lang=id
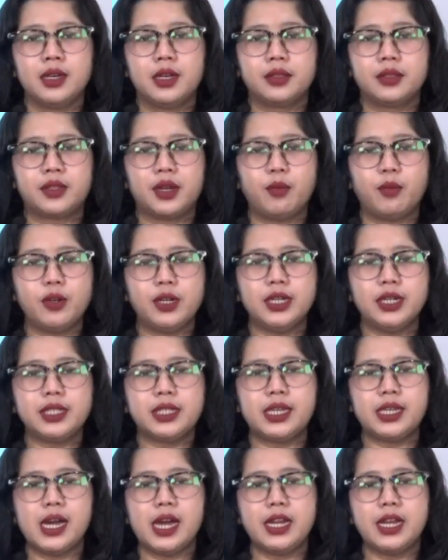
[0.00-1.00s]
Tribuners
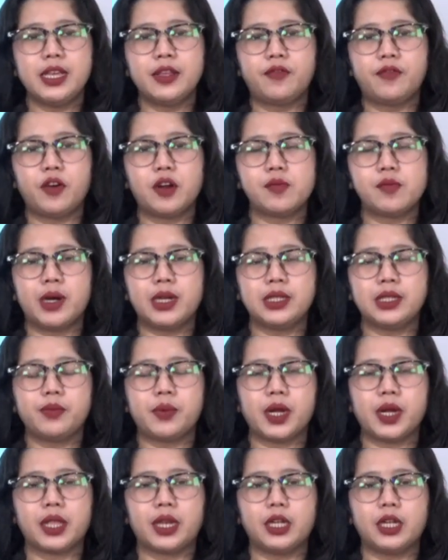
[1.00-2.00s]
sekian informasi
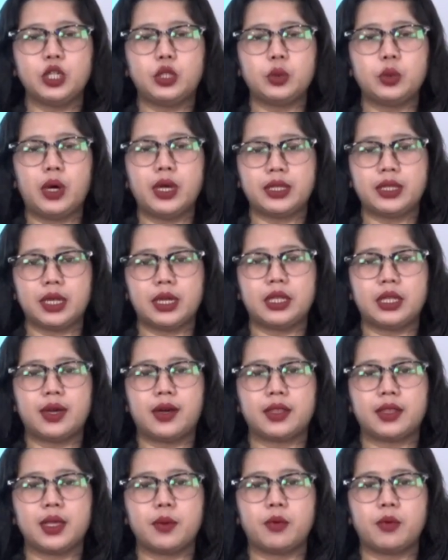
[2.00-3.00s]
perakhiran cuaca di
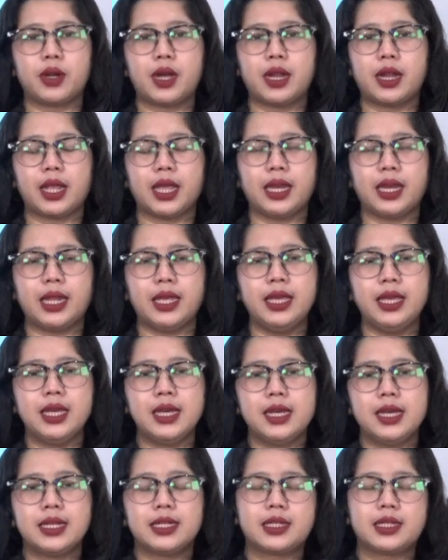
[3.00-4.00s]
Jawa Timur hari ini,
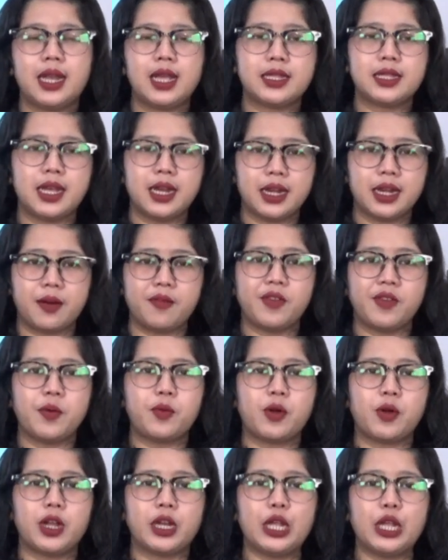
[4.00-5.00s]
Selasa 6
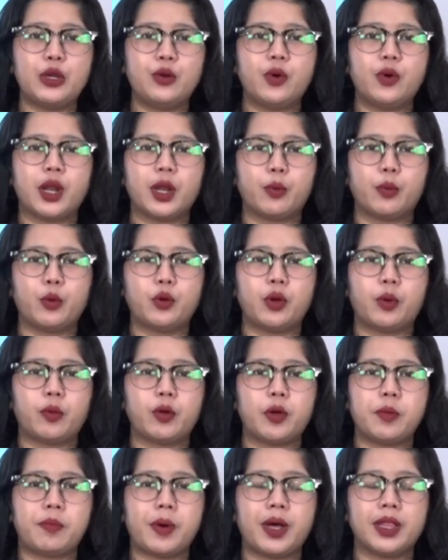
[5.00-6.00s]
Februari
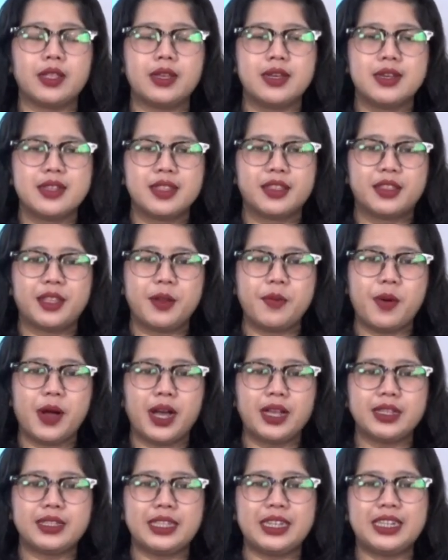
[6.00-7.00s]
2024. Terima
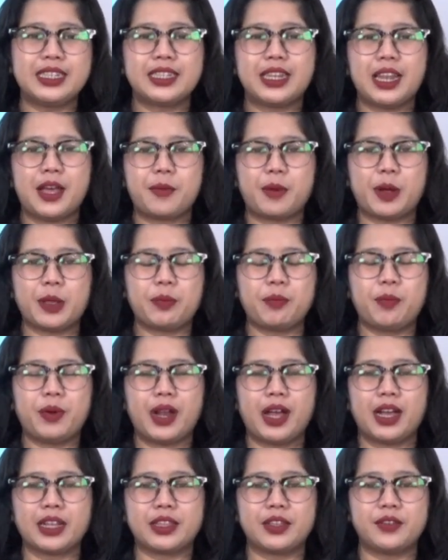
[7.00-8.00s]
kasih dan selamat
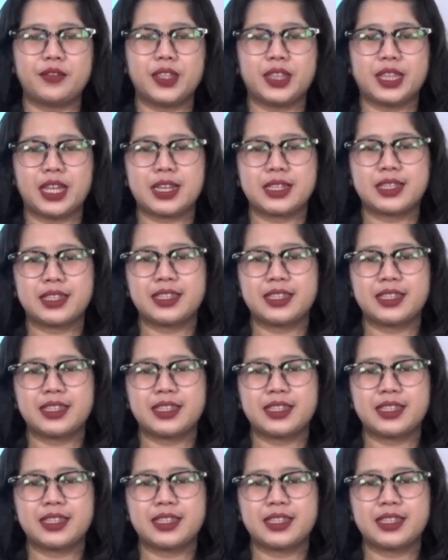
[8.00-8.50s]
beraktivitas.